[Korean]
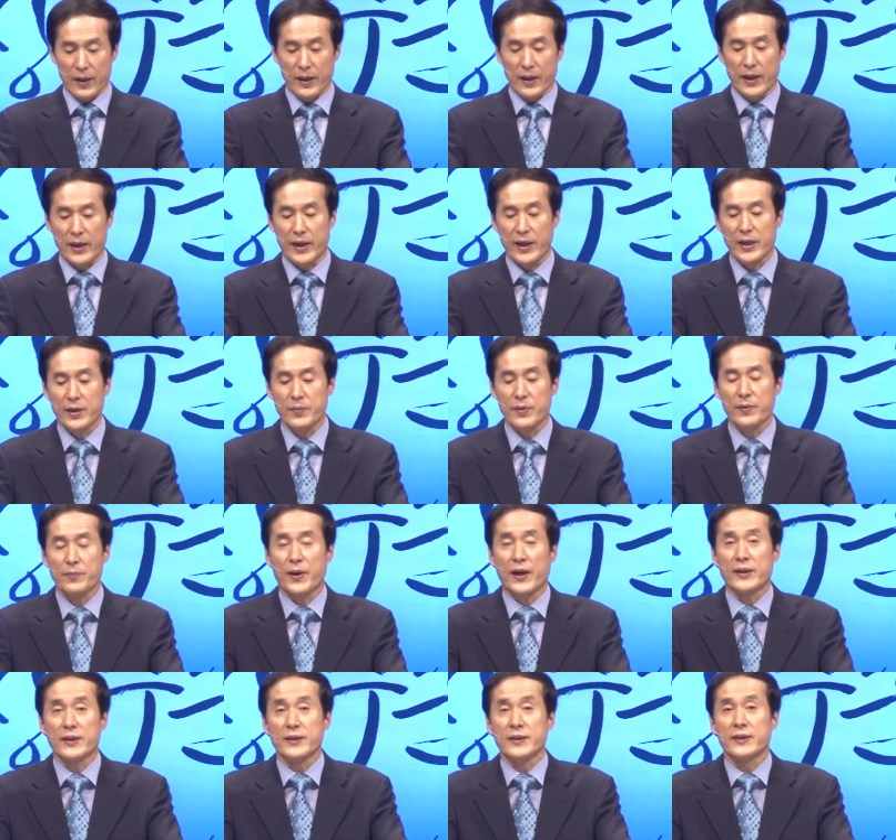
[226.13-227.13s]
하나님이
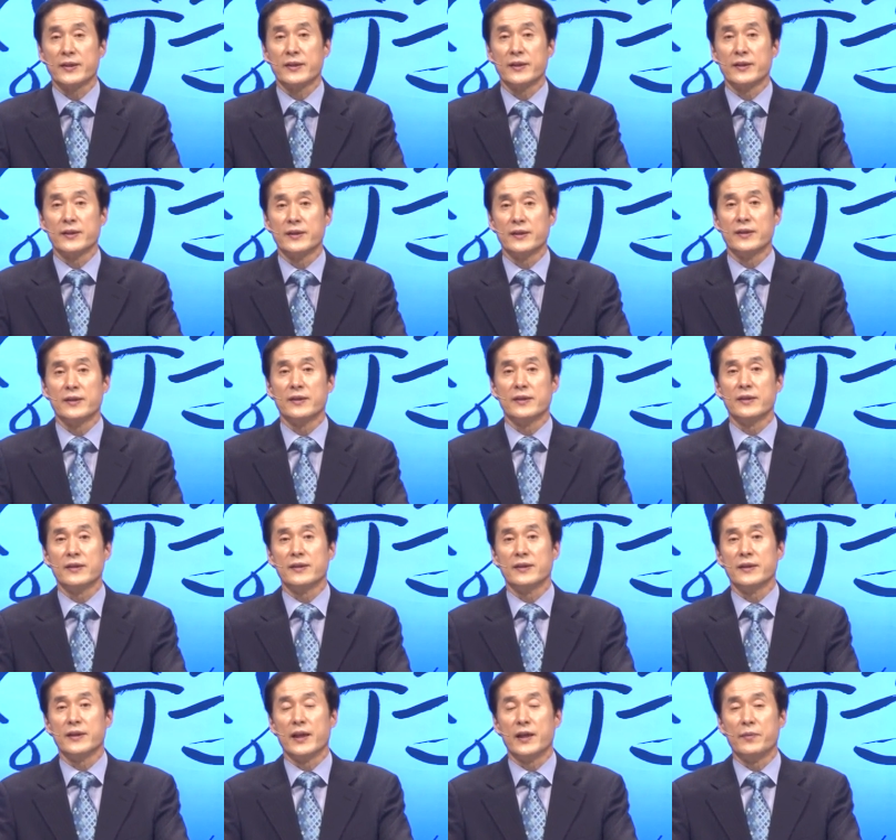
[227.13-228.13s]

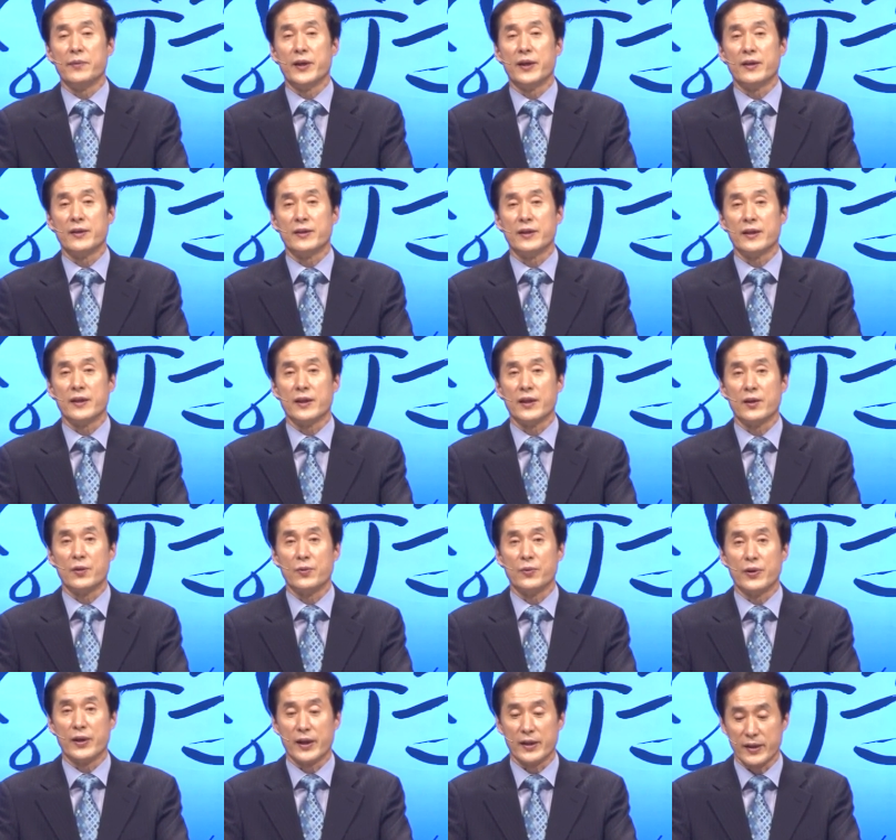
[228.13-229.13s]
받으시는 예배를 드리기를
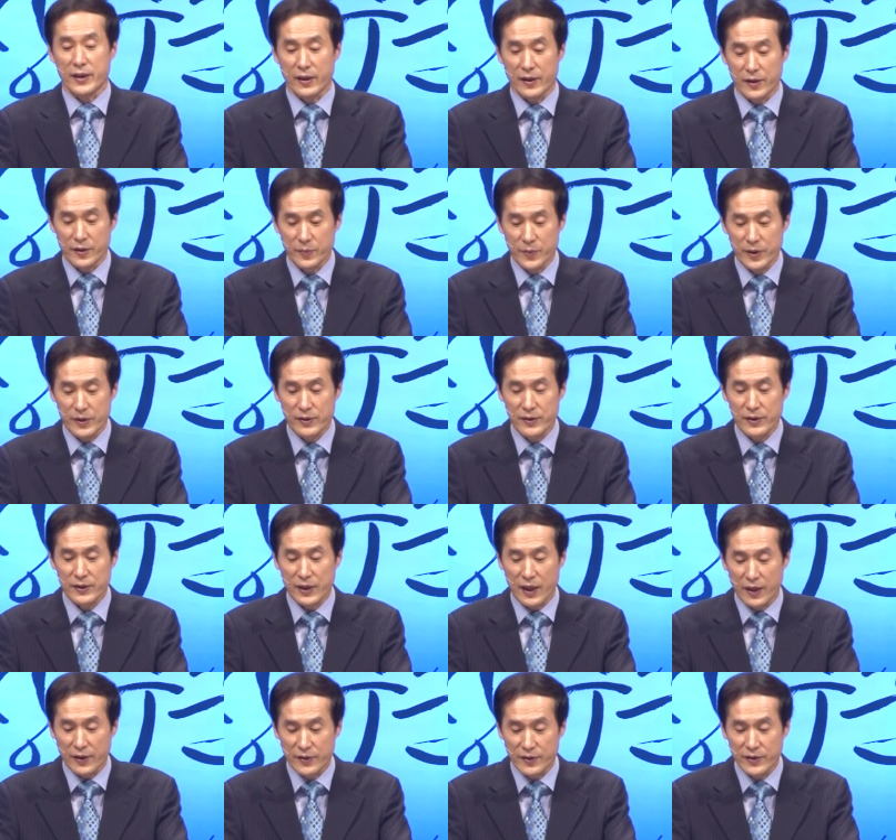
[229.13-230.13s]
원한다 그러면
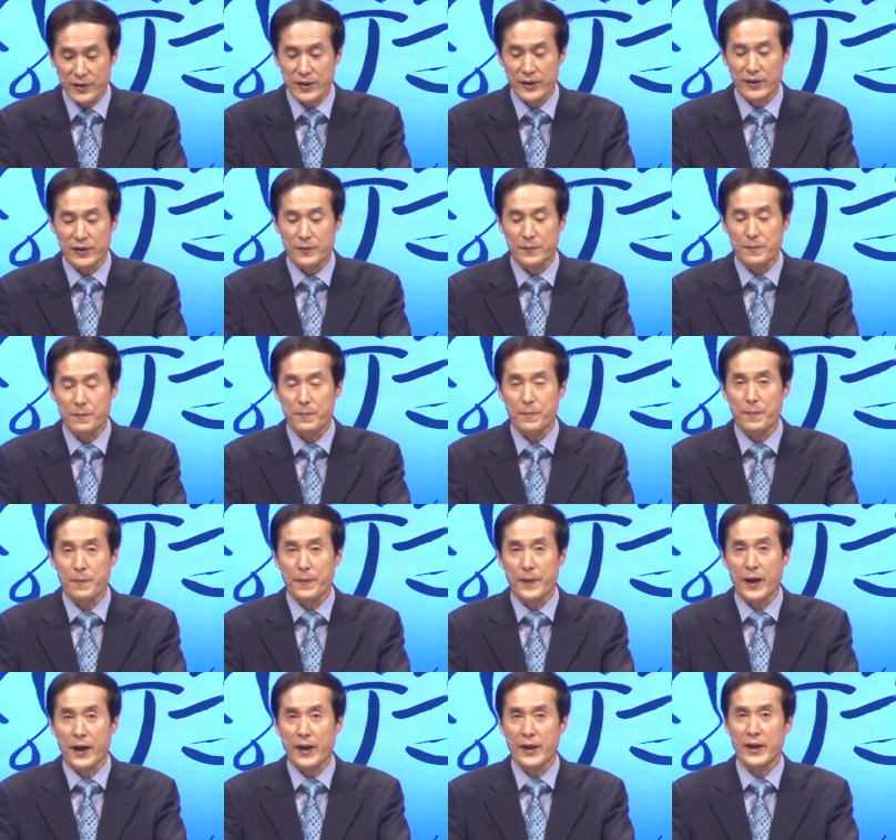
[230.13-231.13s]
당연히
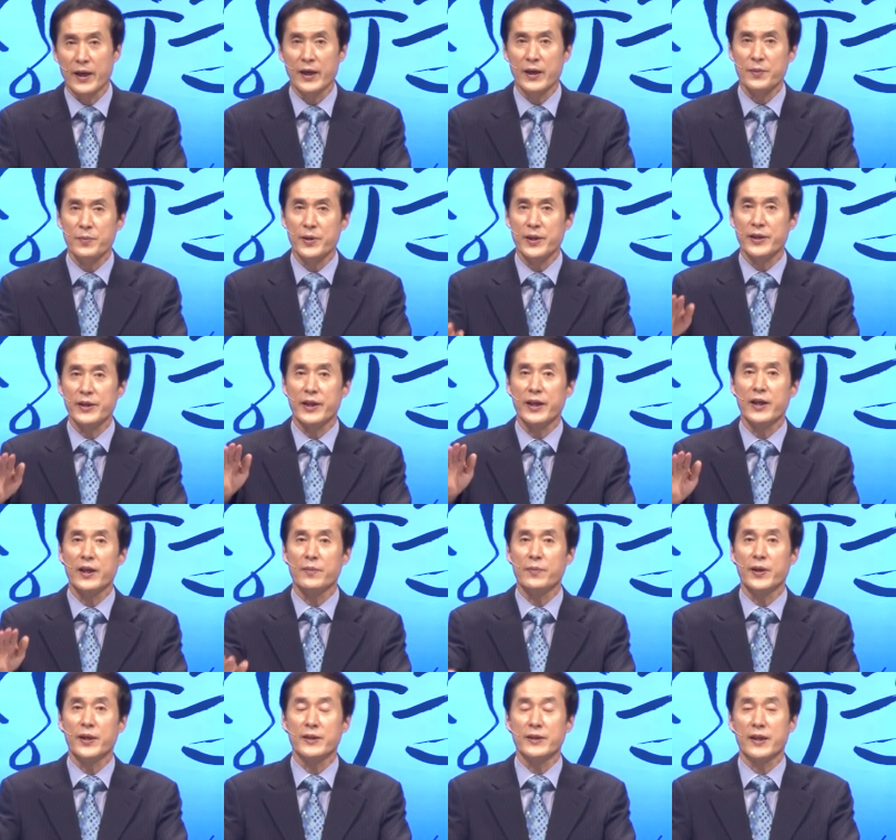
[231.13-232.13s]
하나님이
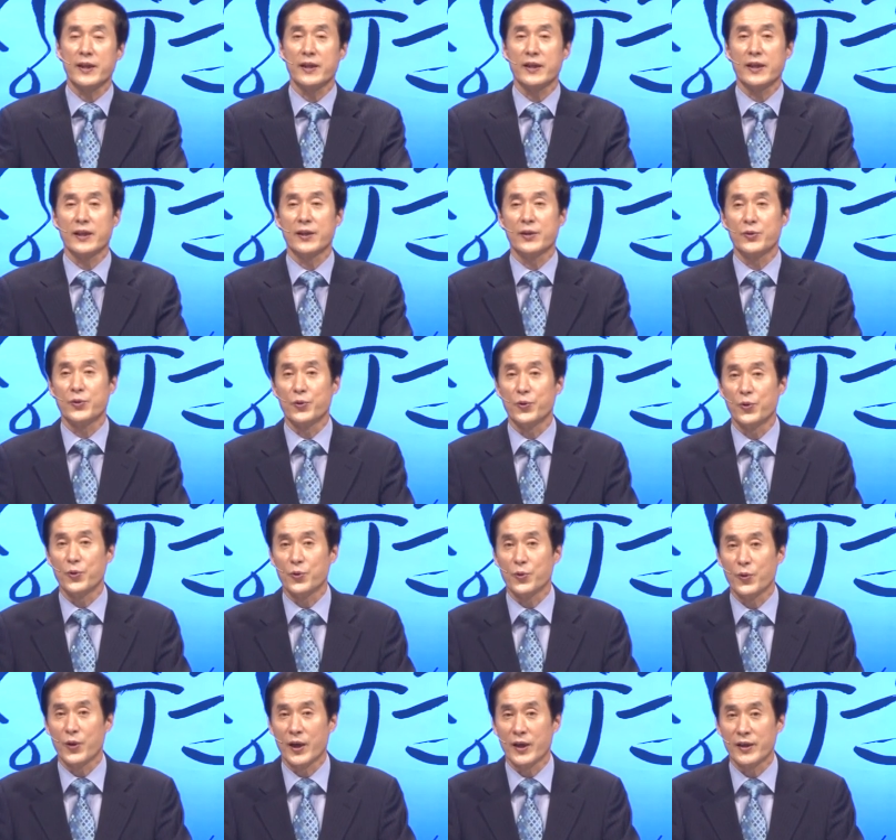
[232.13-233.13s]
예배자에게
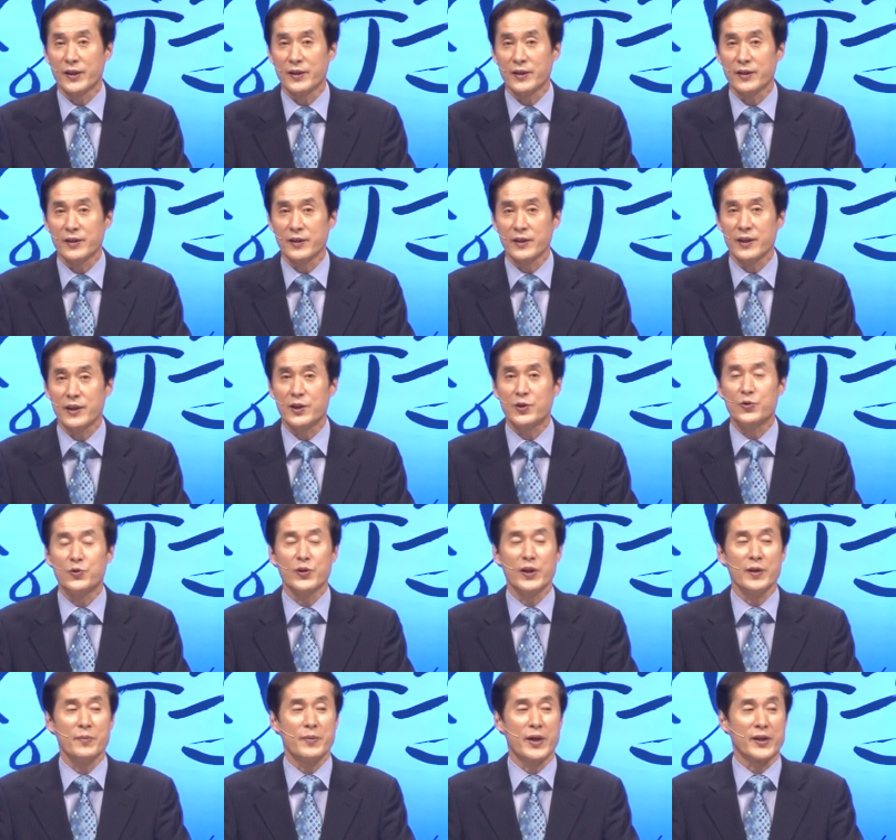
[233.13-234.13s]
요구하는
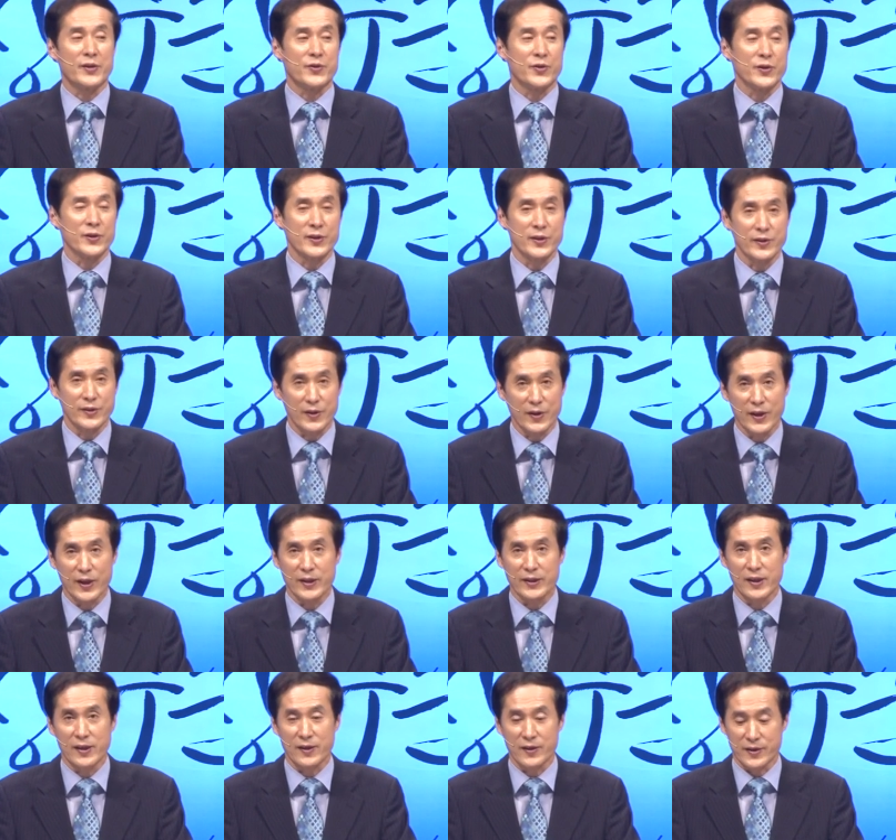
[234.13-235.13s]
기준에 맞춰서
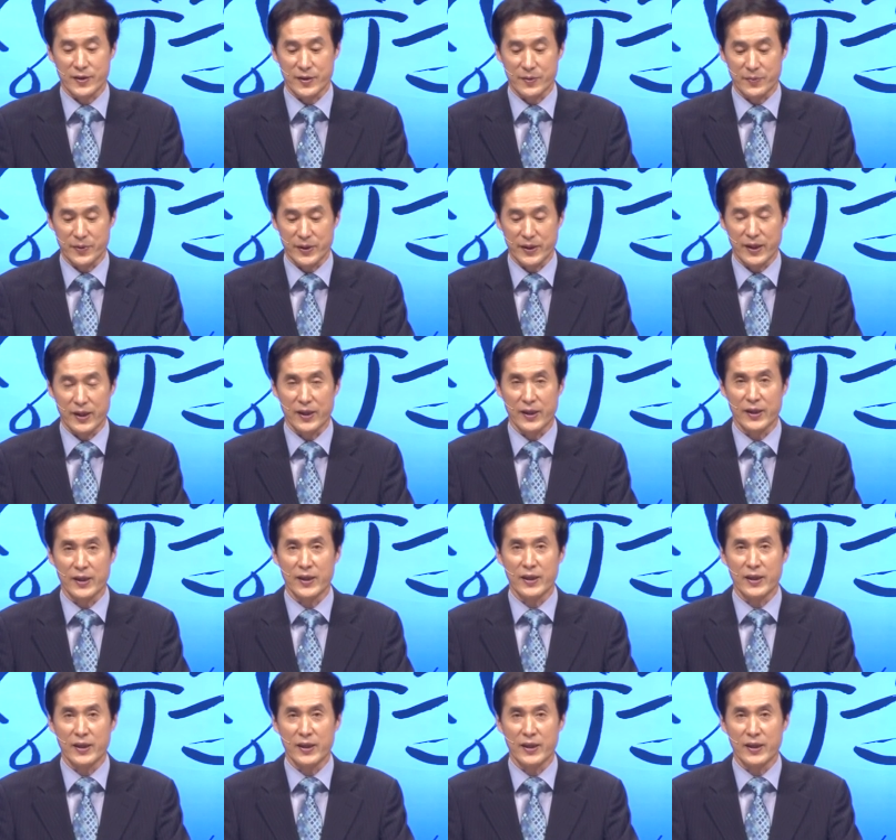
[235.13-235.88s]
드려야 될 것입니다.